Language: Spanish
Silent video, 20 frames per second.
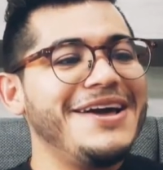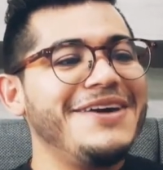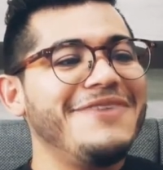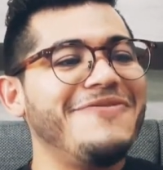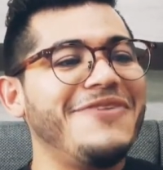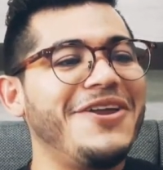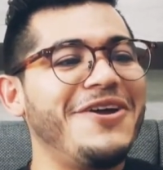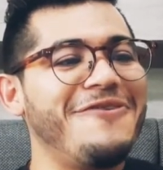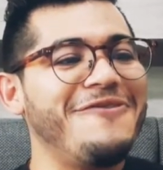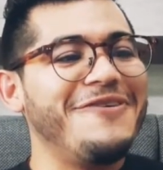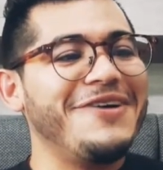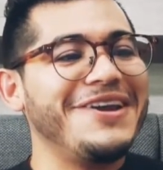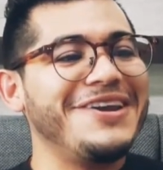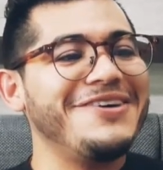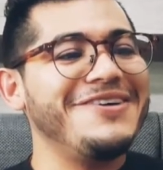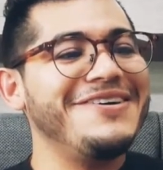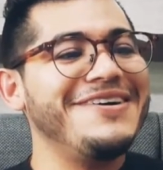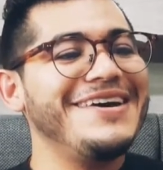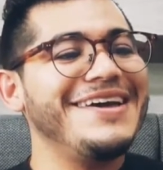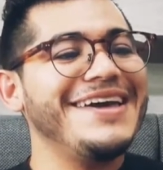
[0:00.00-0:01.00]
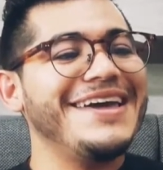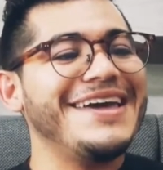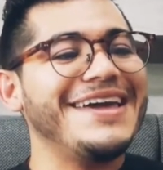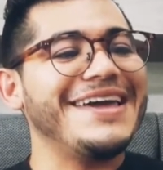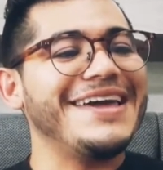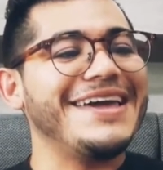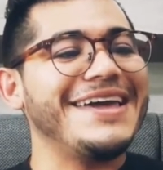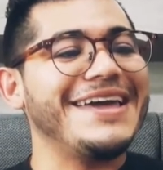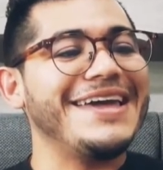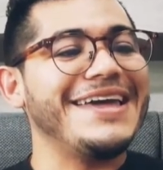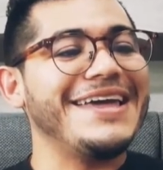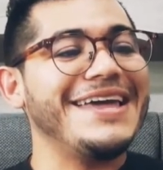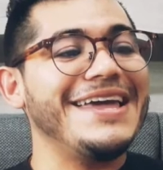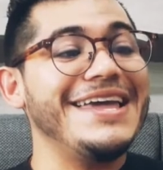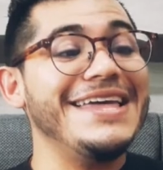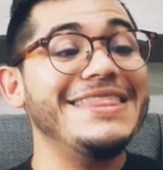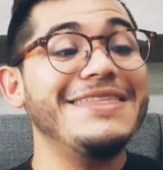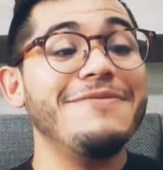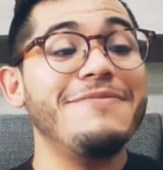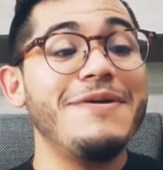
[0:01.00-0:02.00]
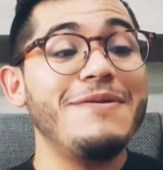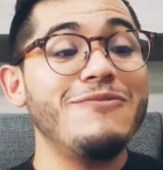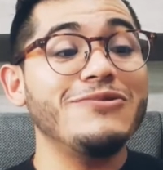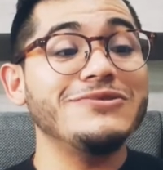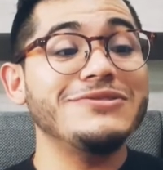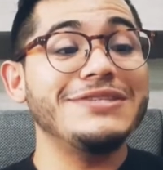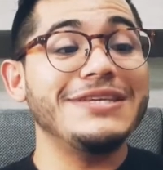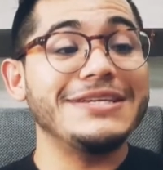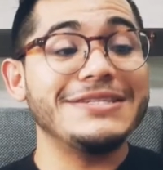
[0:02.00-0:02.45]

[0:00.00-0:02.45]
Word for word: Pero bueno, eh, y debemos de